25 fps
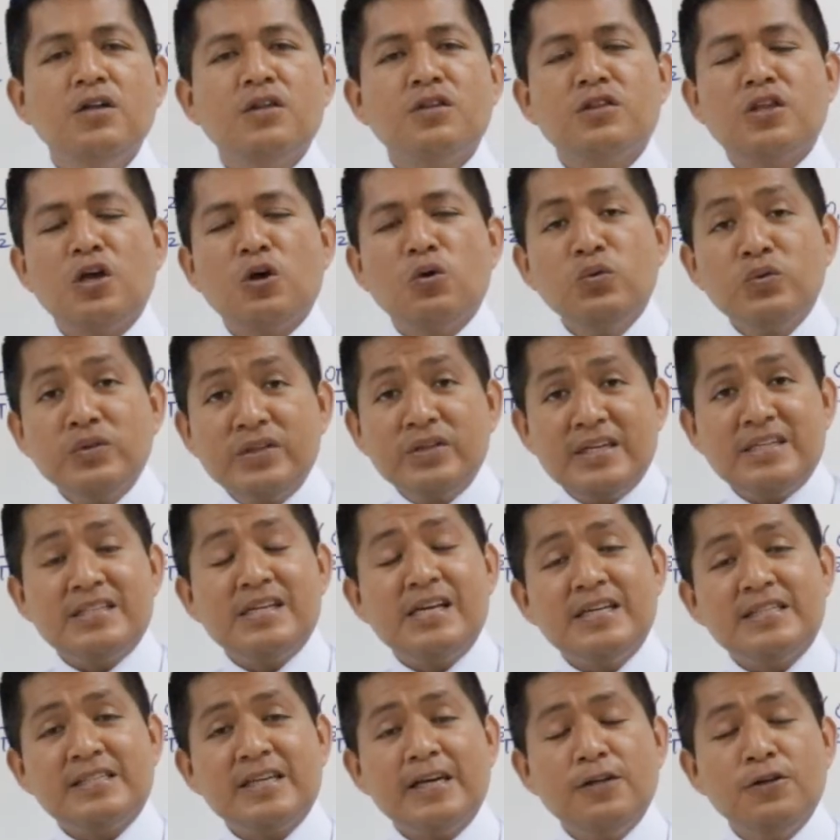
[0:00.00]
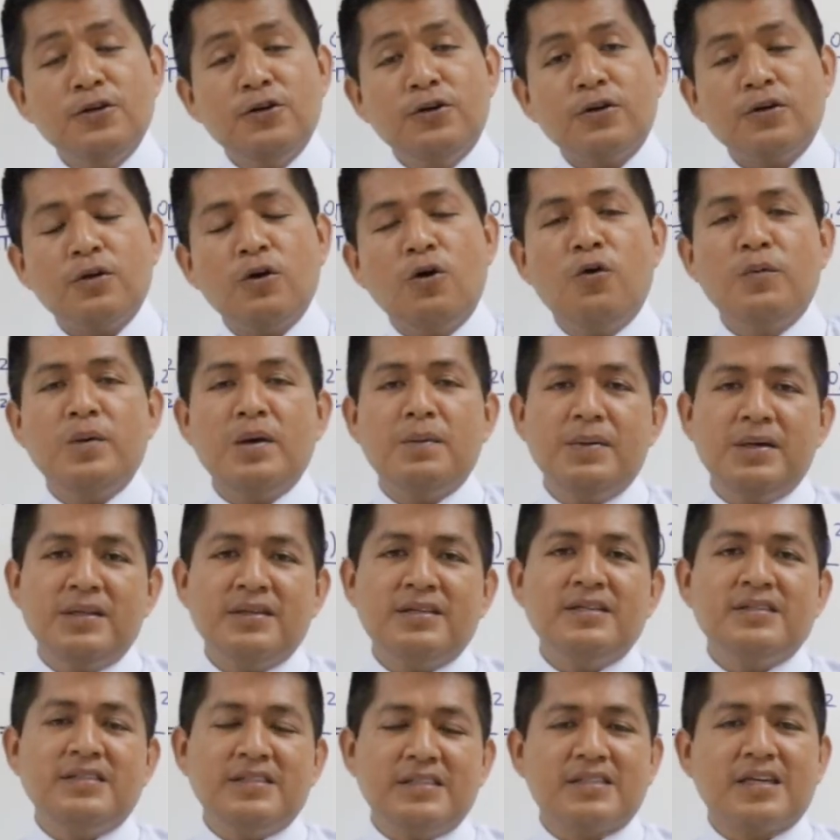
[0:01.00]
de un deslizador,
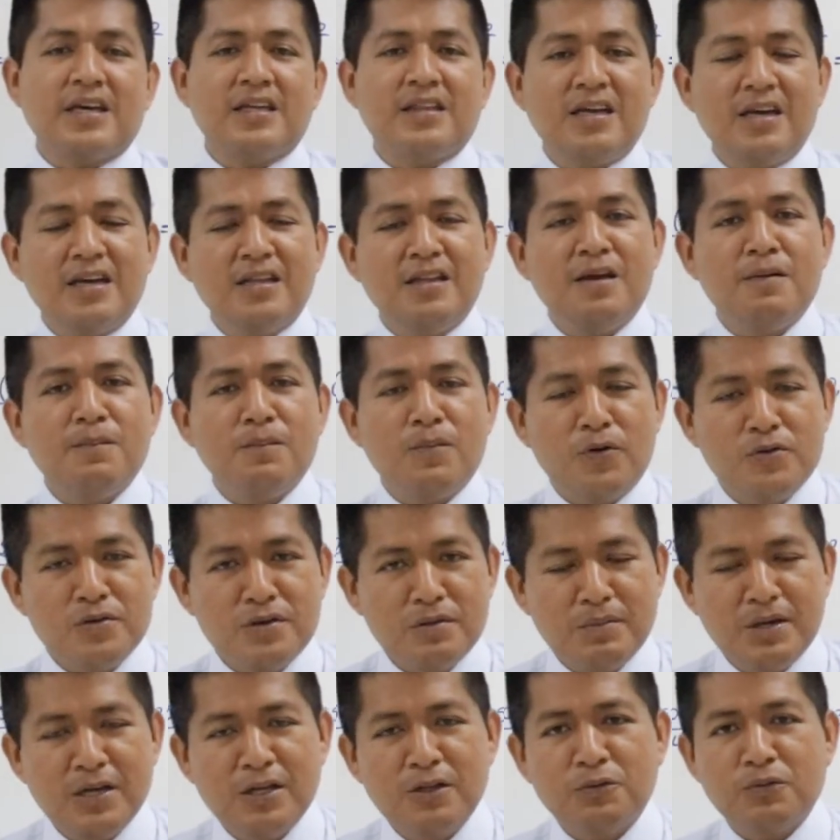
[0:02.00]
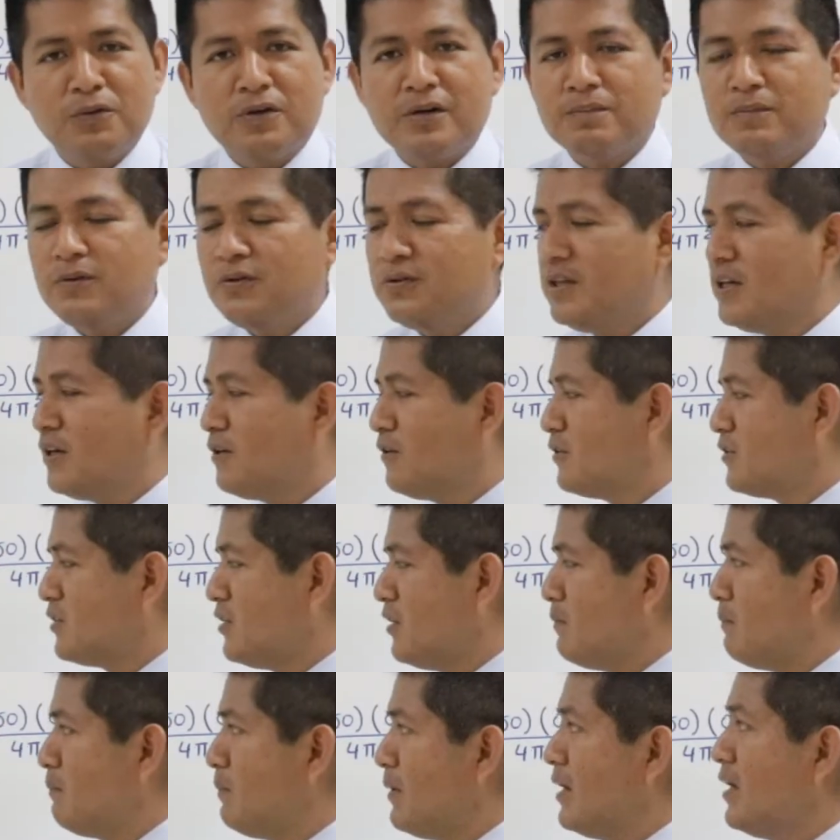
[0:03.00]
obviamente si es que tiene movimiento armónico
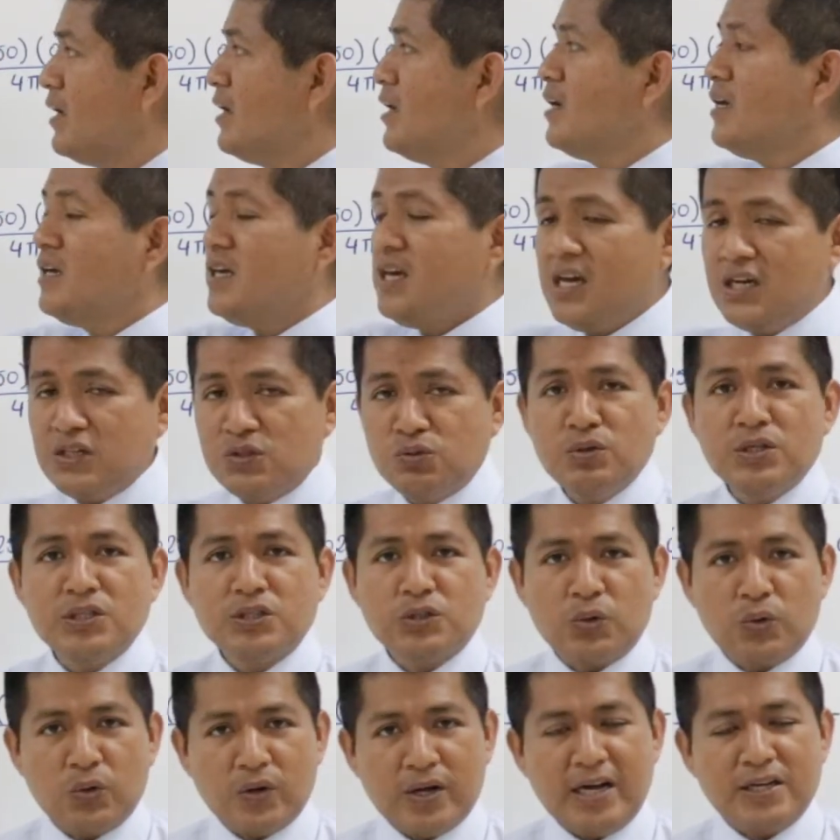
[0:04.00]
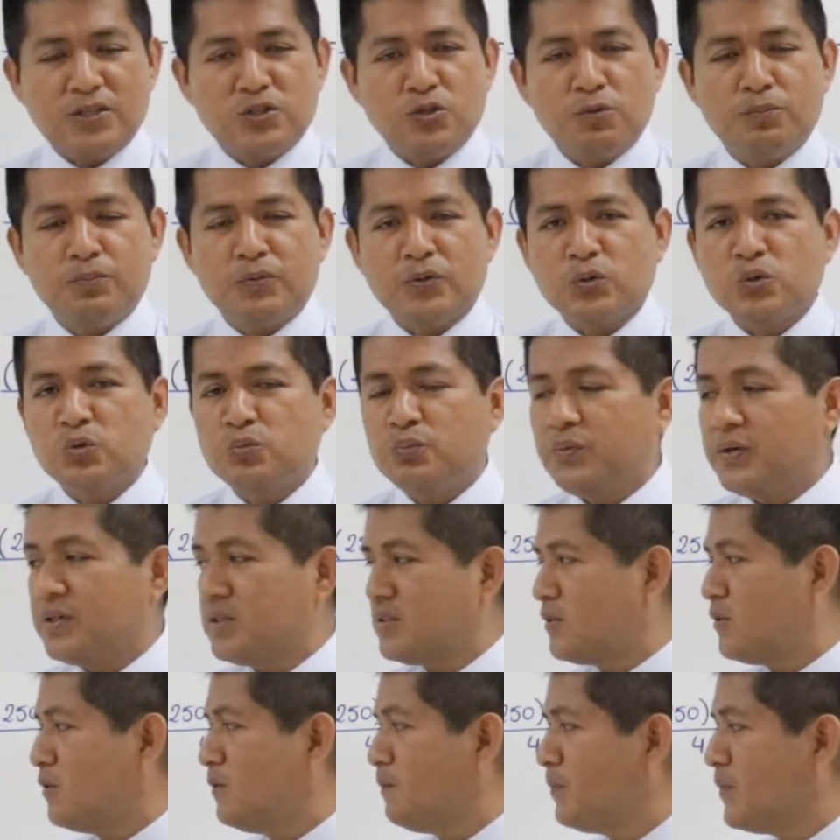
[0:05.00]
simple. Y es nuestro caso, por
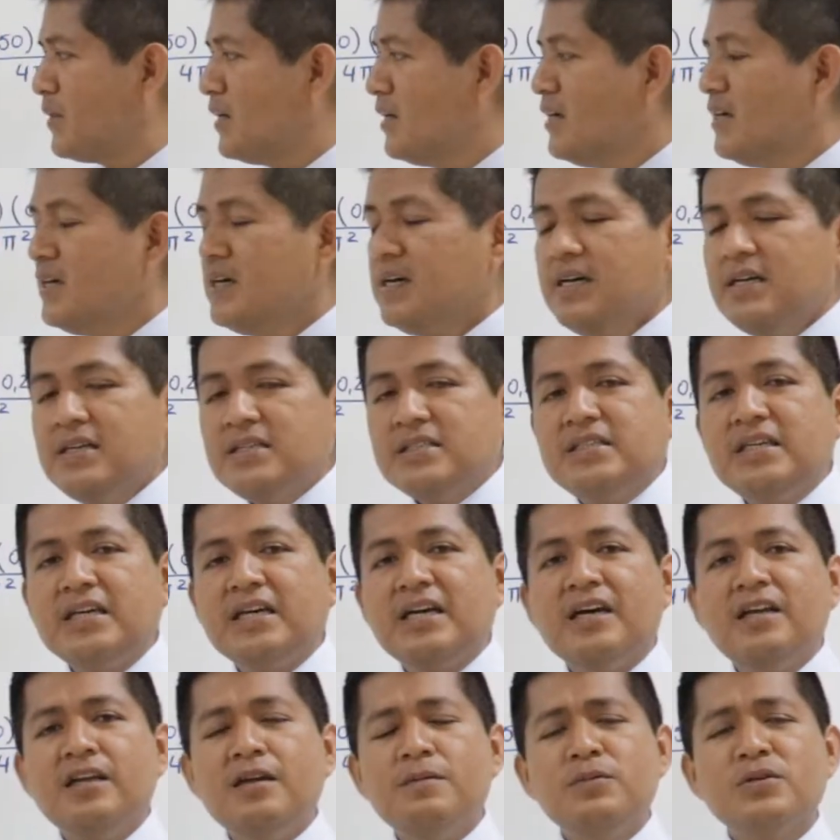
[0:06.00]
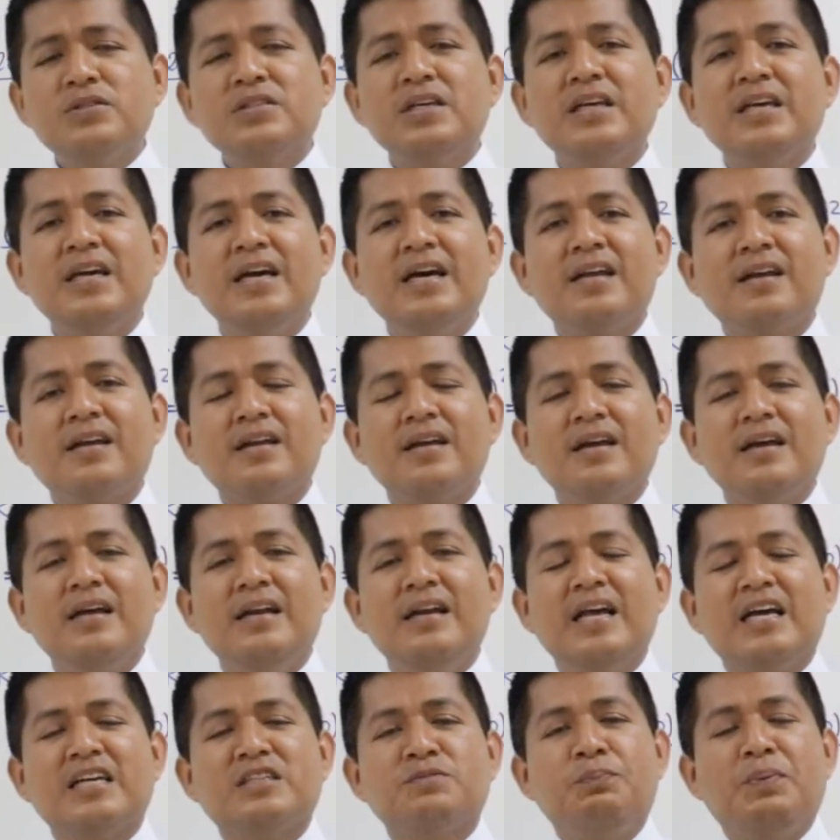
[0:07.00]
supuesto. Si queremos hallar
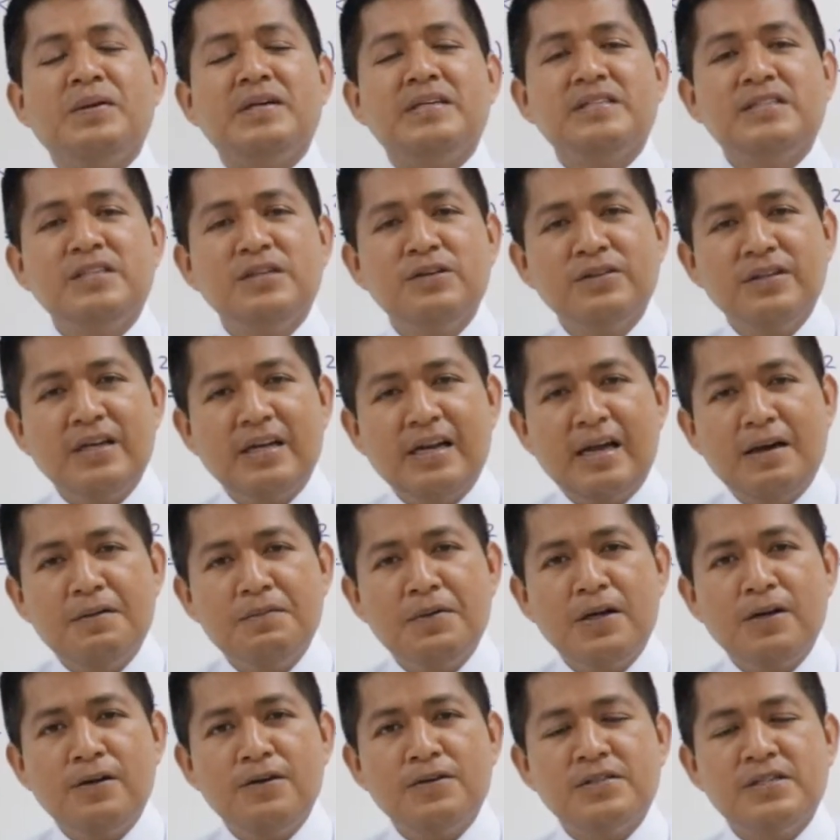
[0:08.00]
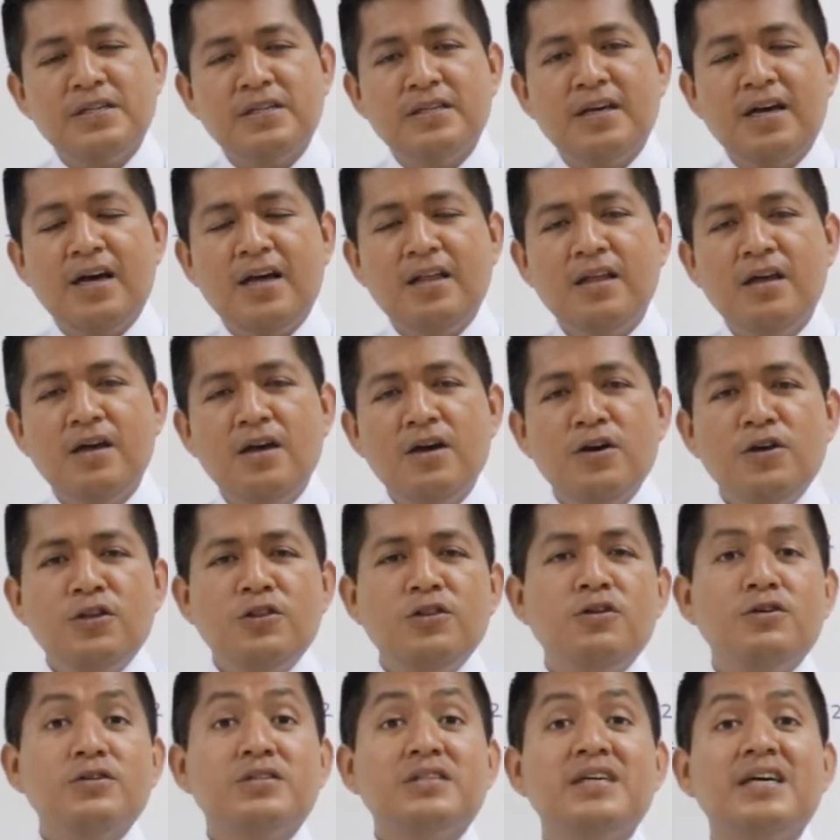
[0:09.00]
la expresión de la velocidad,
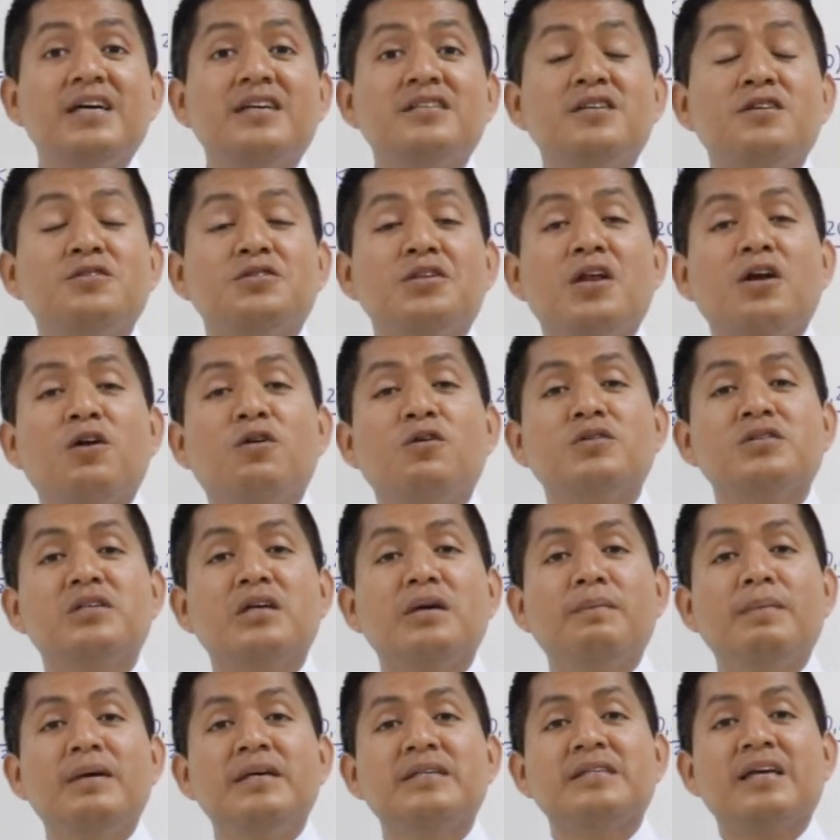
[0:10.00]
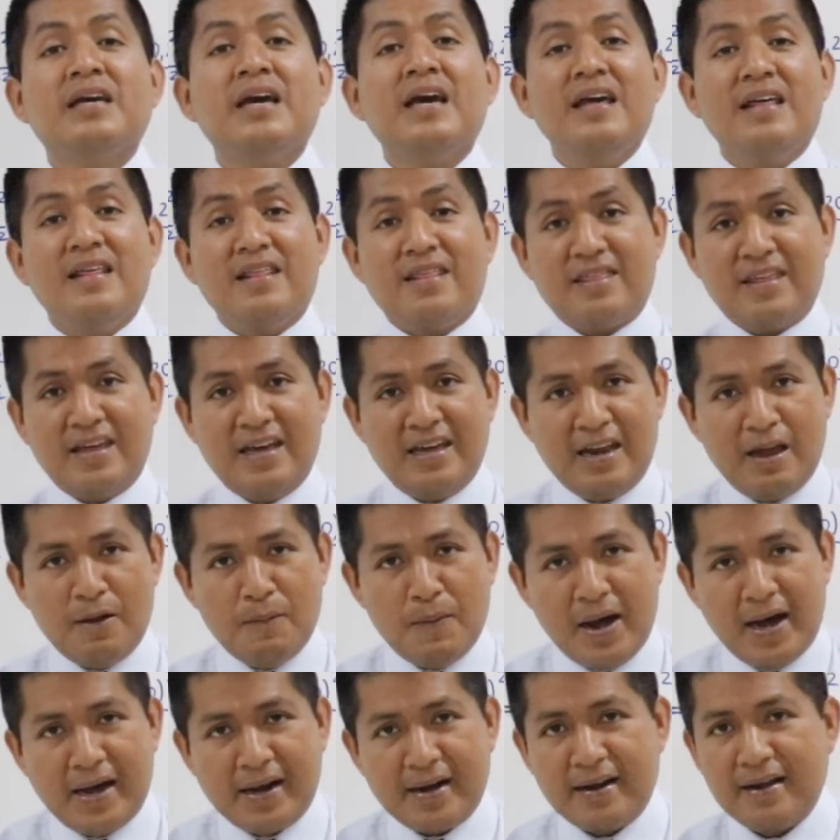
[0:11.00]
no se hace otra cosa más que
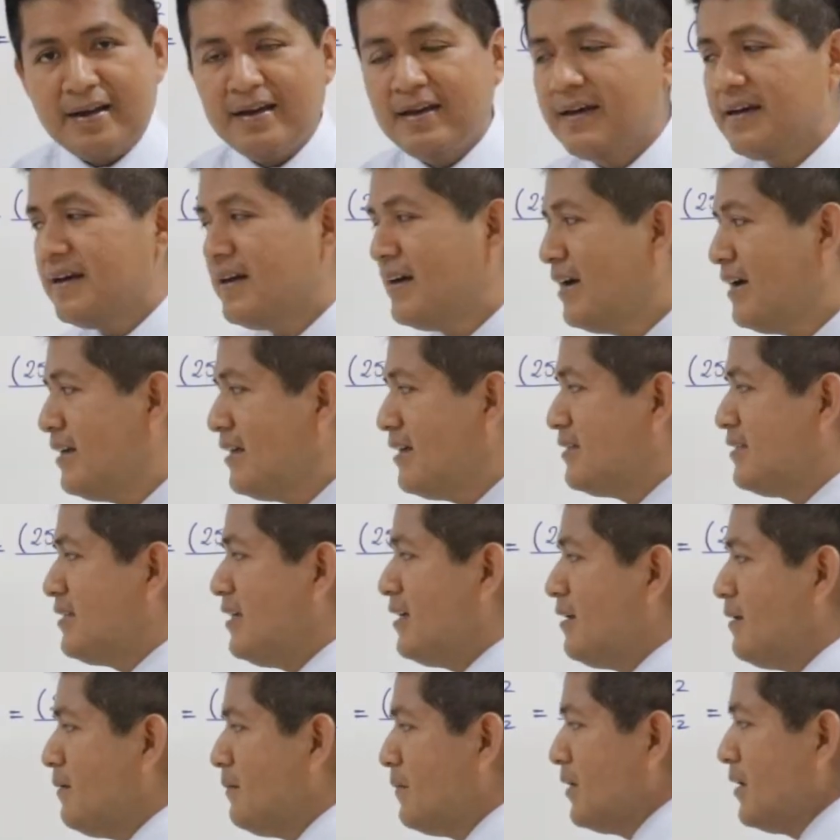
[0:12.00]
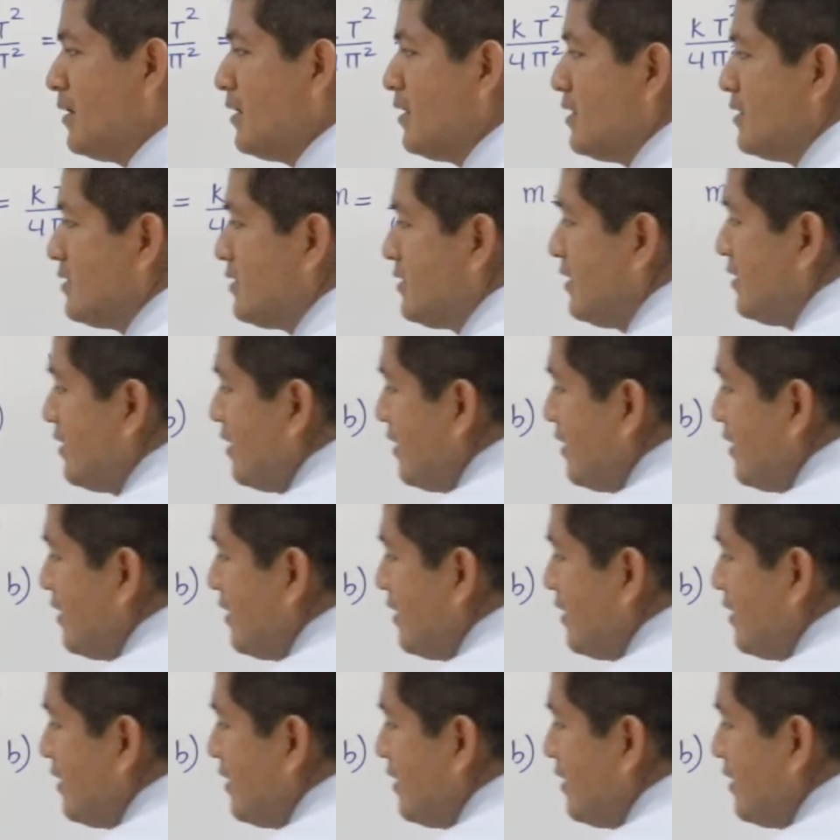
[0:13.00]
derivar. Es decir, si